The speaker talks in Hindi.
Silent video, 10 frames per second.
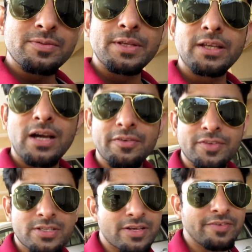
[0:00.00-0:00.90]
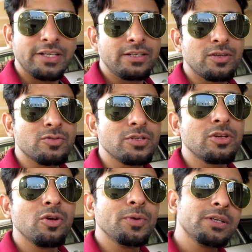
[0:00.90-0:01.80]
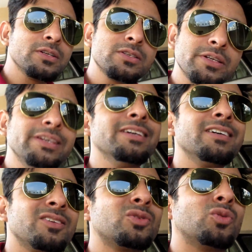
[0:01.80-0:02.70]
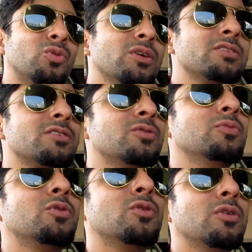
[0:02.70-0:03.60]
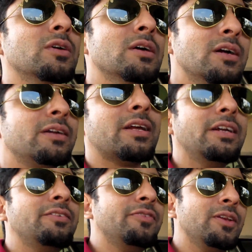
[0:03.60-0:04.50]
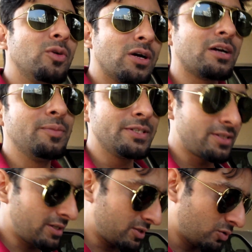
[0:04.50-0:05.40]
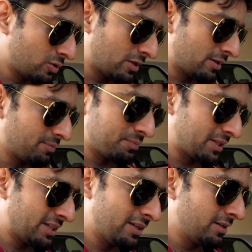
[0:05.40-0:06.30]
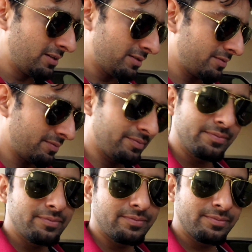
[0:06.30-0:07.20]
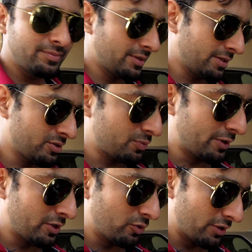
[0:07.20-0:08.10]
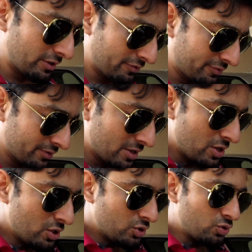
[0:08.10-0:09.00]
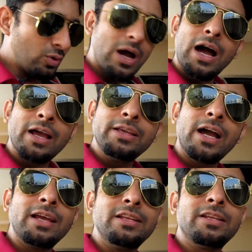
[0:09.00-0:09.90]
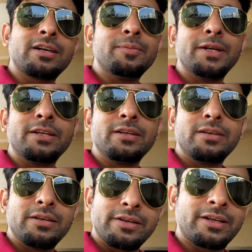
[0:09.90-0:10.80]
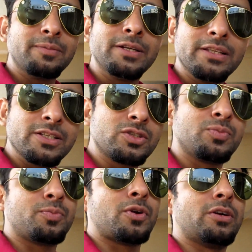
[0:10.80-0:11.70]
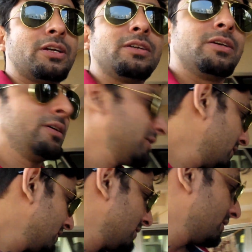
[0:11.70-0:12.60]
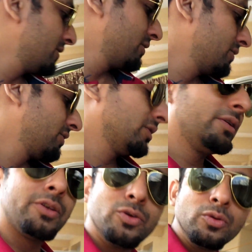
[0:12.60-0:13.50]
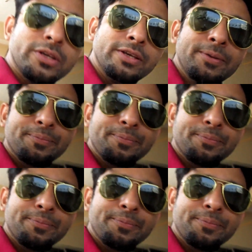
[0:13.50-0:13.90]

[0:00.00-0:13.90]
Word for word: मैंने कहा आफ्टर सेवन एट थाउजेंड किलोमीटर्स गियर थोड़ा सा तुमको टाइट फील होगा कभी स्टक होगा बट देन इट्स प्रटी गुड इनफ सो आई हाईली रिकमेंड रिकमेंड दिस प्रोडक्ट क्योंकि